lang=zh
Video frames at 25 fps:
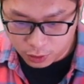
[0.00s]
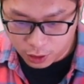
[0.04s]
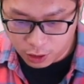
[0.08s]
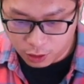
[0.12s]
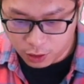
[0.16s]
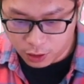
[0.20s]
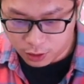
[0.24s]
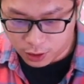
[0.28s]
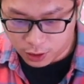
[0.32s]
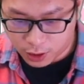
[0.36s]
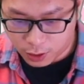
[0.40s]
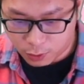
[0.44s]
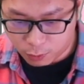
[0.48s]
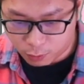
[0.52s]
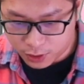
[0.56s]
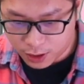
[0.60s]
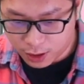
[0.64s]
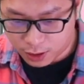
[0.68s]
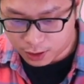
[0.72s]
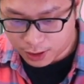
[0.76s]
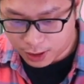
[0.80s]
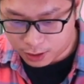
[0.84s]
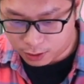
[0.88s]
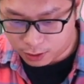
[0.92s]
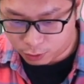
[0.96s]
六二点五，这
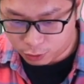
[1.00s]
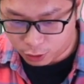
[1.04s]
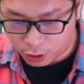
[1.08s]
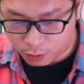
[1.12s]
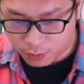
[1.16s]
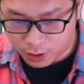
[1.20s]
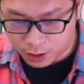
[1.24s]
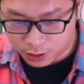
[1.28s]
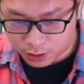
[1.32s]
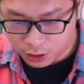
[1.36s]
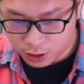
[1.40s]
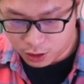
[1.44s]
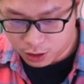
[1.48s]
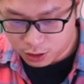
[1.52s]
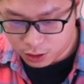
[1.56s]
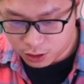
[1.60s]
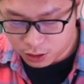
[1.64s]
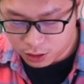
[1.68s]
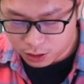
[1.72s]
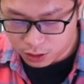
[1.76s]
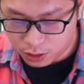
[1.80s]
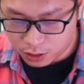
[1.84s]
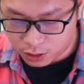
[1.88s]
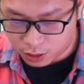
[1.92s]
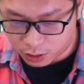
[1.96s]
样看对吗？今天是
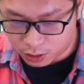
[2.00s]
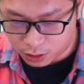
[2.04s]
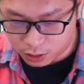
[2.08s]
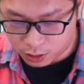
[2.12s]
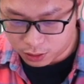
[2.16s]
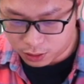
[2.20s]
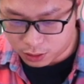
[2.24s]
适合的